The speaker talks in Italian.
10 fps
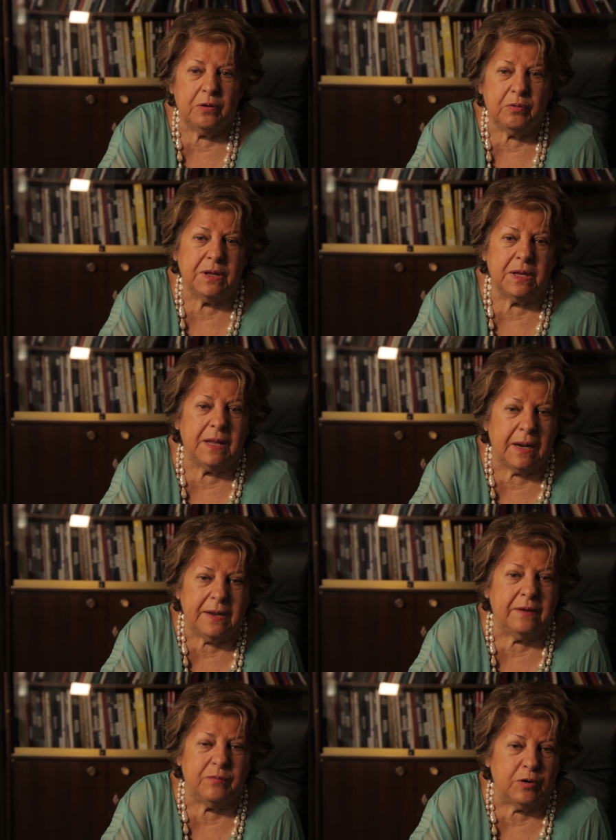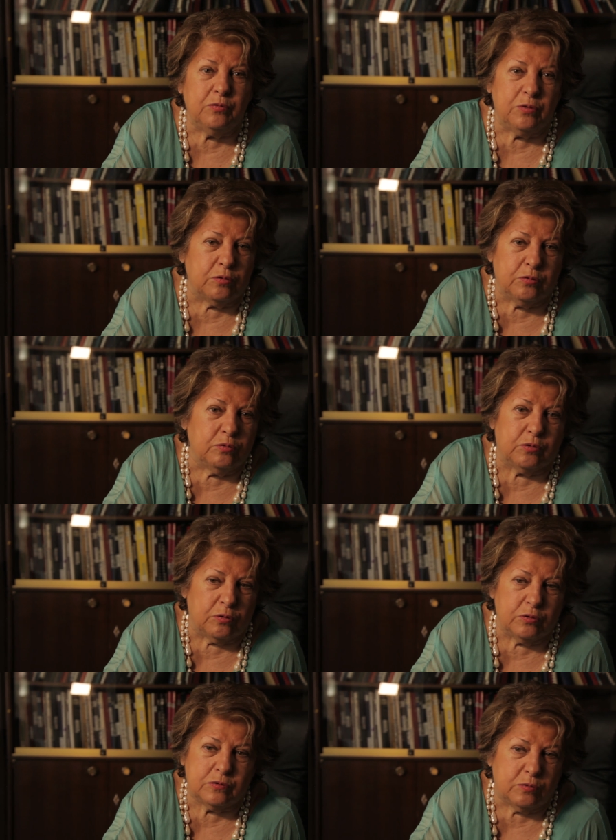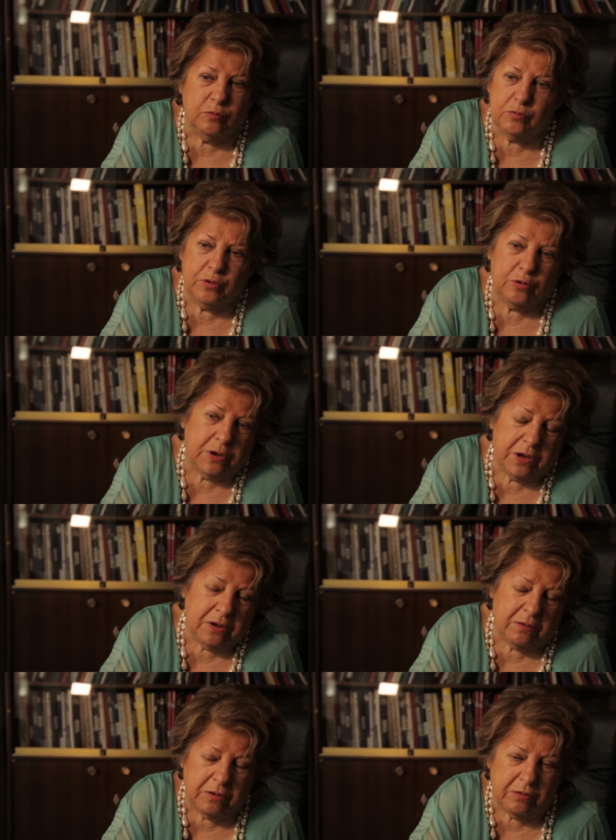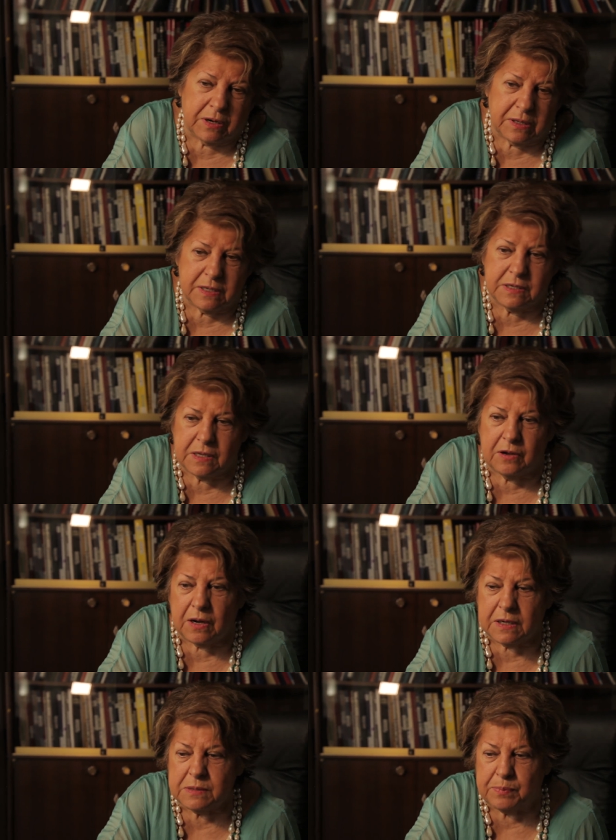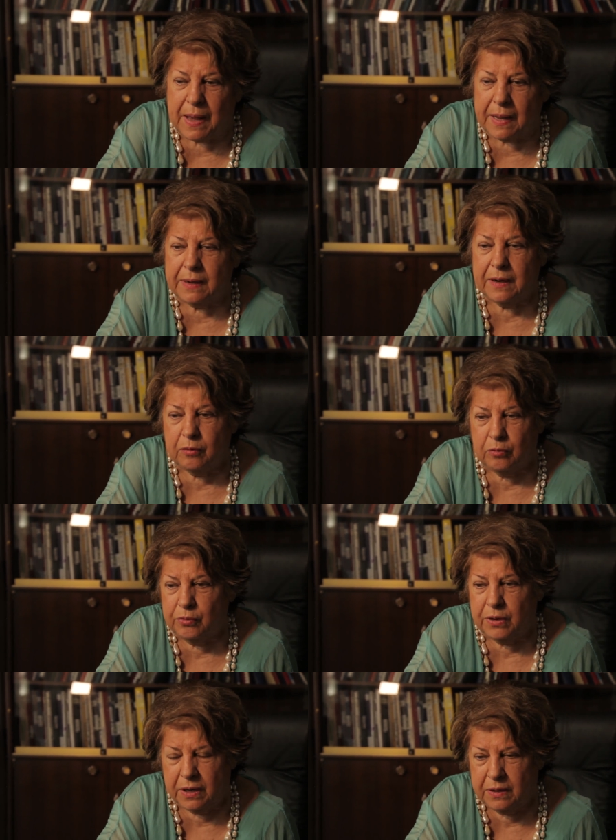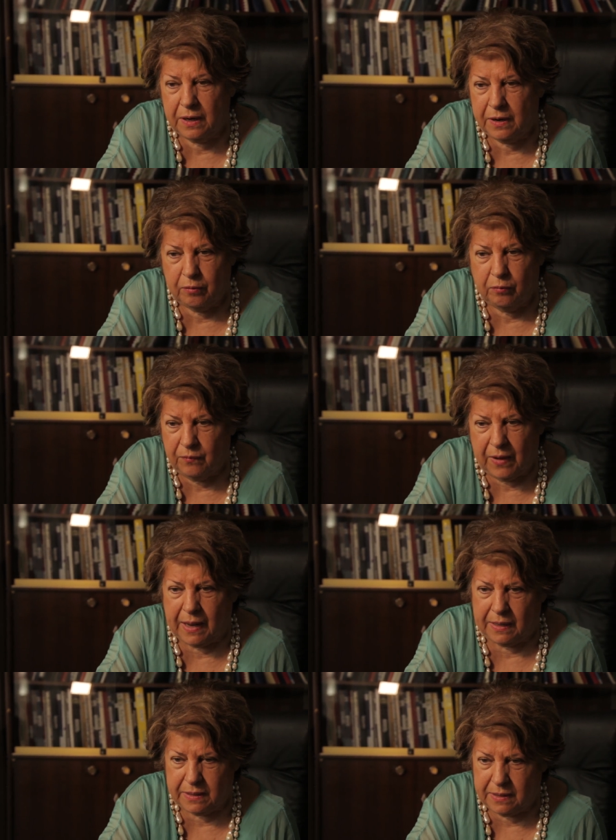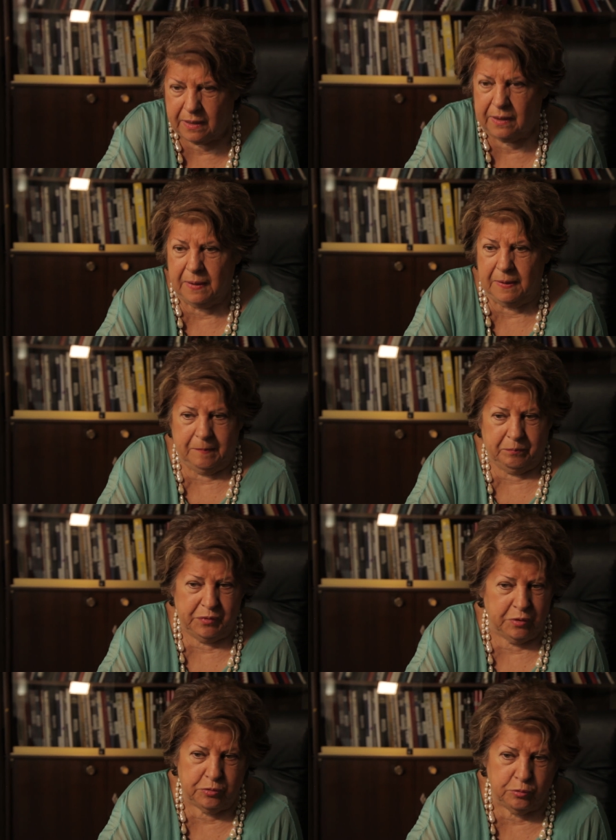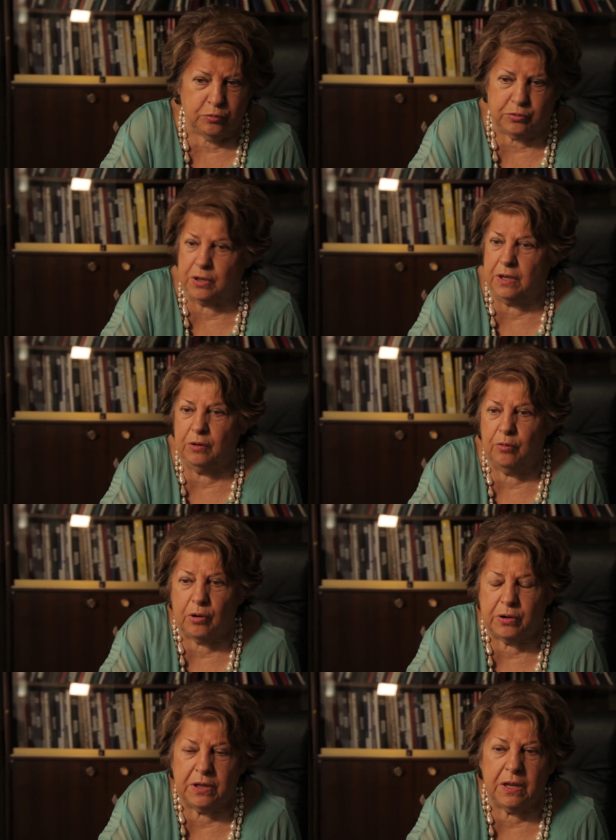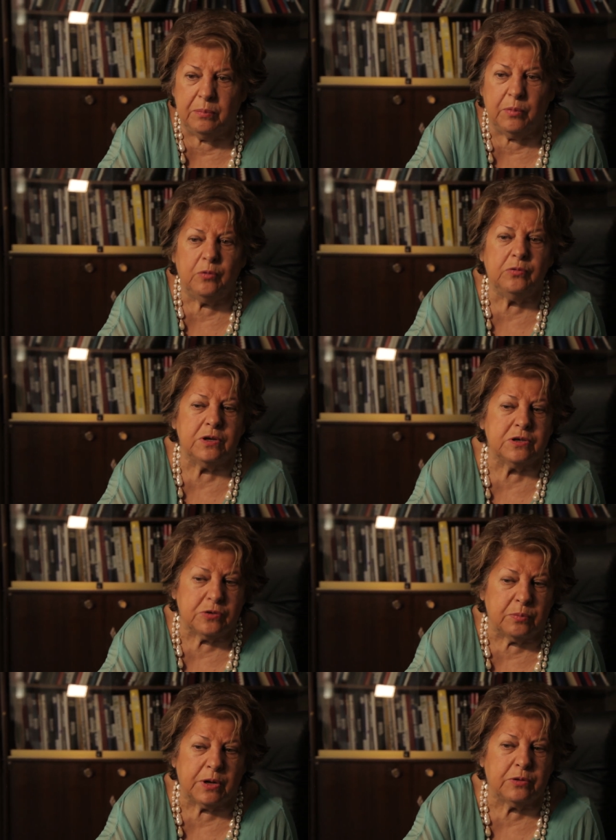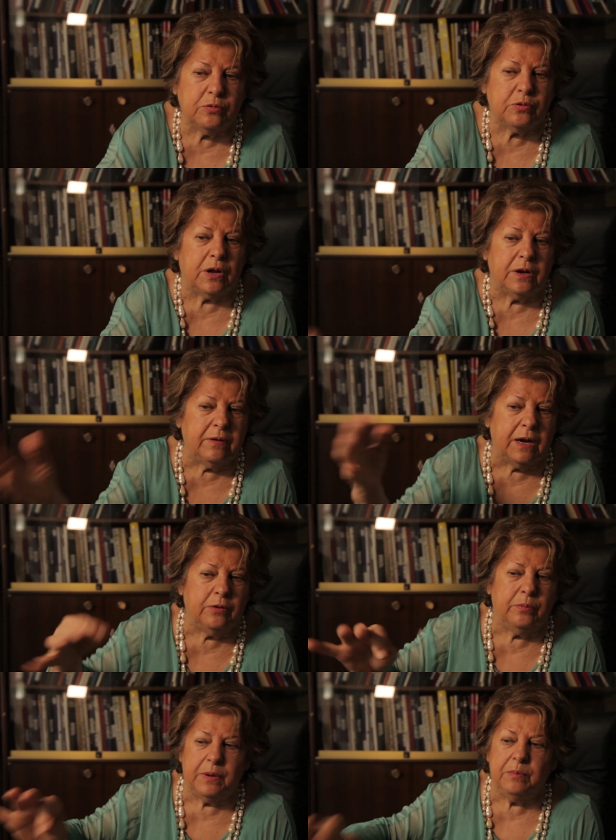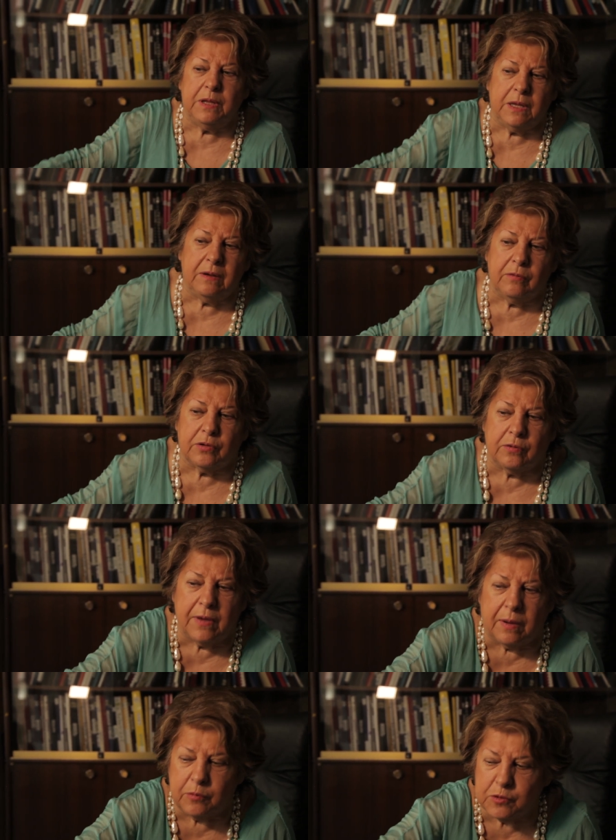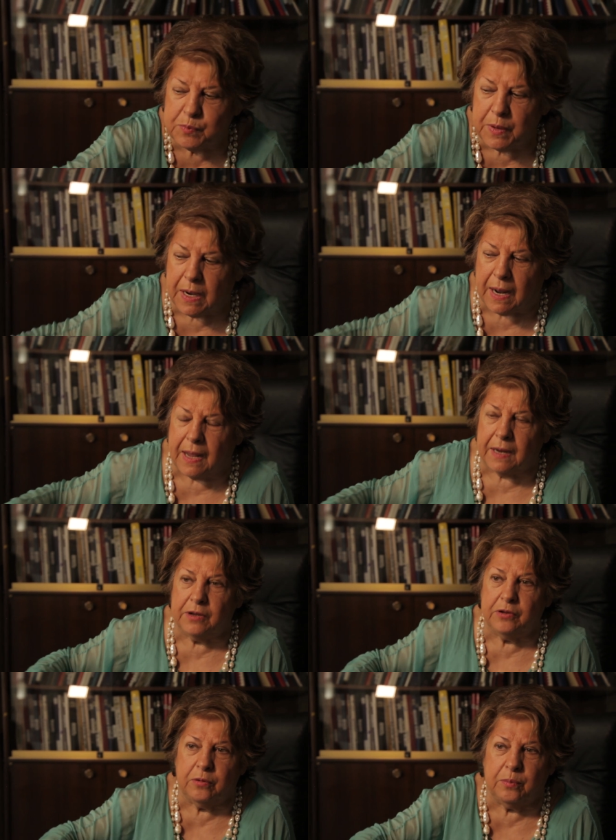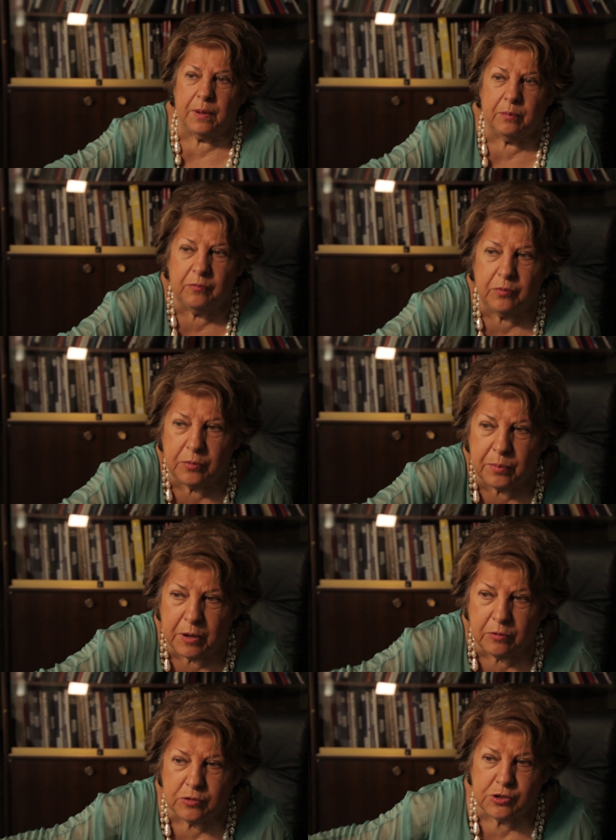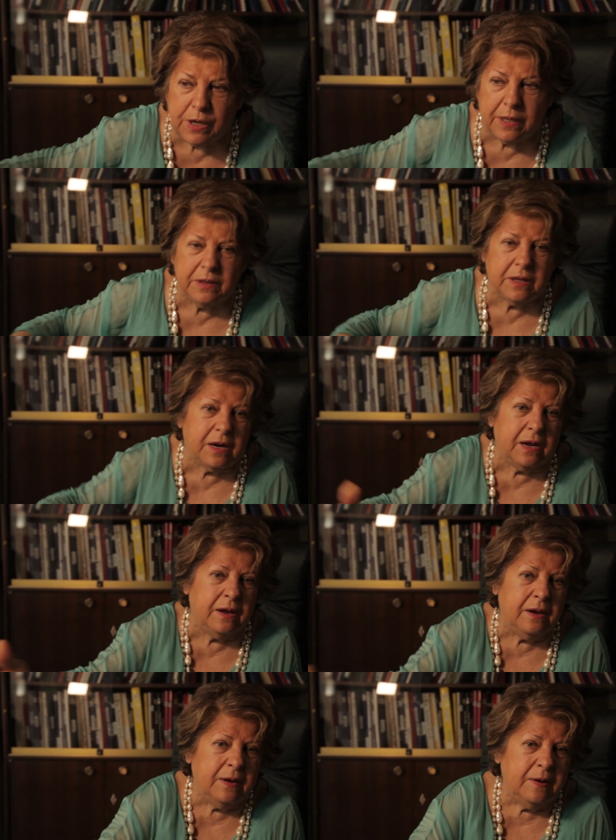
Quindi da lì è venuto tutto lo studio che io avevo artistico alle spalle con eh, delle convalide in tutti i luoghi del mondo e soprattutto a livello primitivo troviamo spirali, troviamo forme concentriche